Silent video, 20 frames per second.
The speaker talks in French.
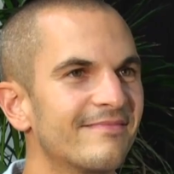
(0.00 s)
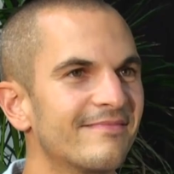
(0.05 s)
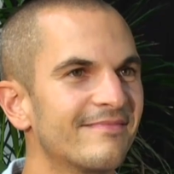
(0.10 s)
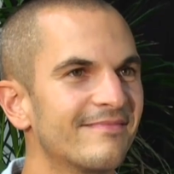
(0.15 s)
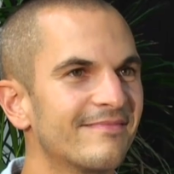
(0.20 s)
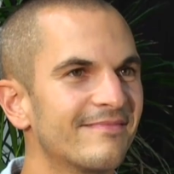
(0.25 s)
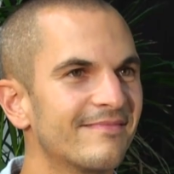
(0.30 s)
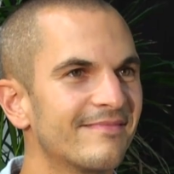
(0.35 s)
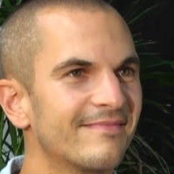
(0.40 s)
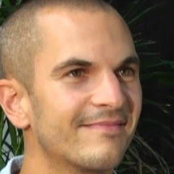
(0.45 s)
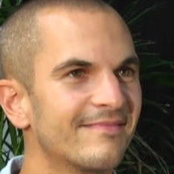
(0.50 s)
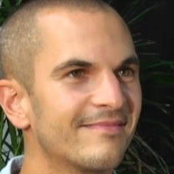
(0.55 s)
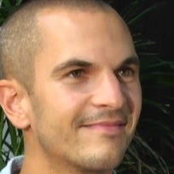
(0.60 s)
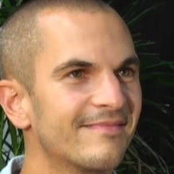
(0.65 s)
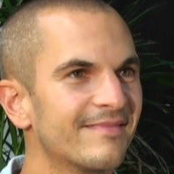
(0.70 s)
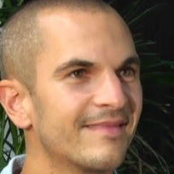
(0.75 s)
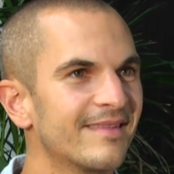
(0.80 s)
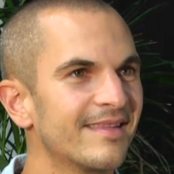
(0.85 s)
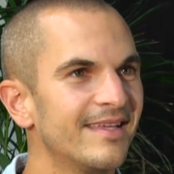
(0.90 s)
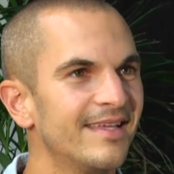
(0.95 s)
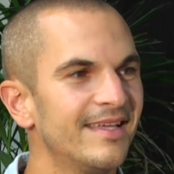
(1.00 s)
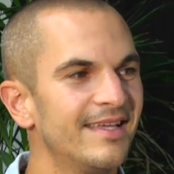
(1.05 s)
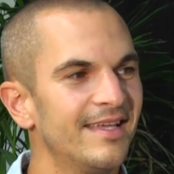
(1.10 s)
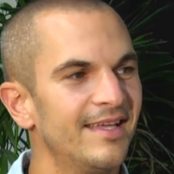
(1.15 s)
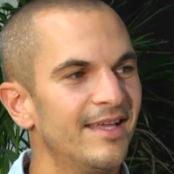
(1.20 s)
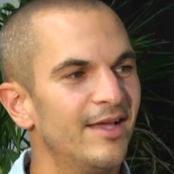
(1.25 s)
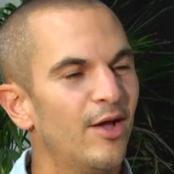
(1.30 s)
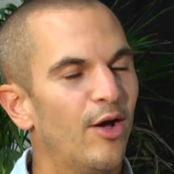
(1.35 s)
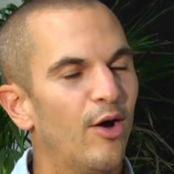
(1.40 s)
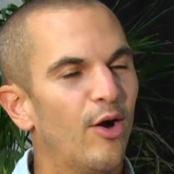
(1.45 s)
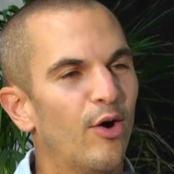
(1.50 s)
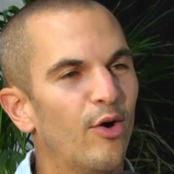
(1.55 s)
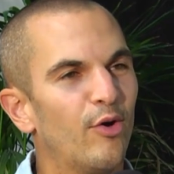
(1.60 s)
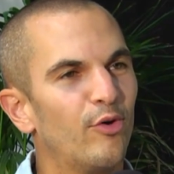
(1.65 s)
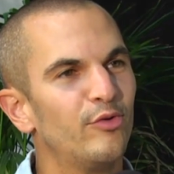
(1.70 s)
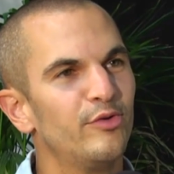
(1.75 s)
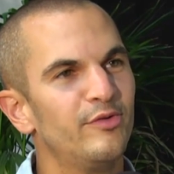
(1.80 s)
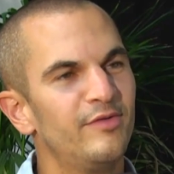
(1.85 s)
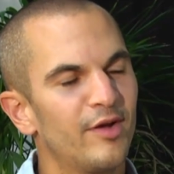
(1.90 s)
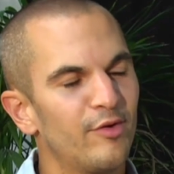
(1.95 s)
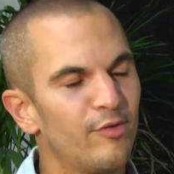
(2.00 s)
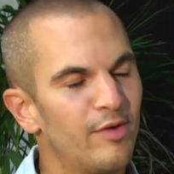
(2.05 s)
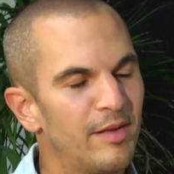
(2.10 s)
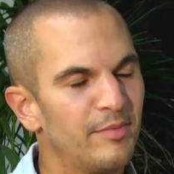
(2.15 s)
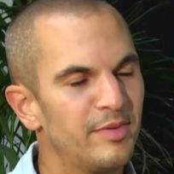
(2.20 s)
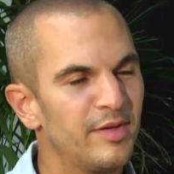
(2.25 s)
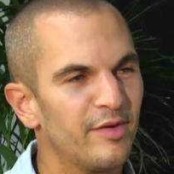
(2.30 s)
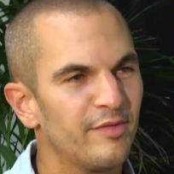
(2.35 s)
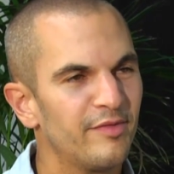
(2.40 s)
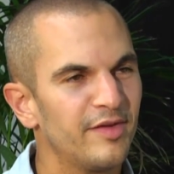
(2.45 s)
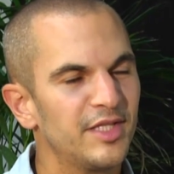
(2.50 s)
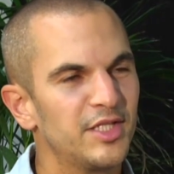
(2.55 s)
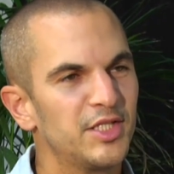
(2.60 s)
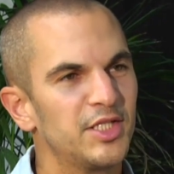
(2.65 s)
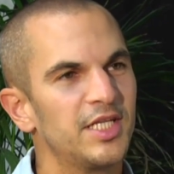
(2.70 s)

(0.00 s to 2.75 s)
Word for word: Pourquoi ce titre En route vers l'Olympia, en fait,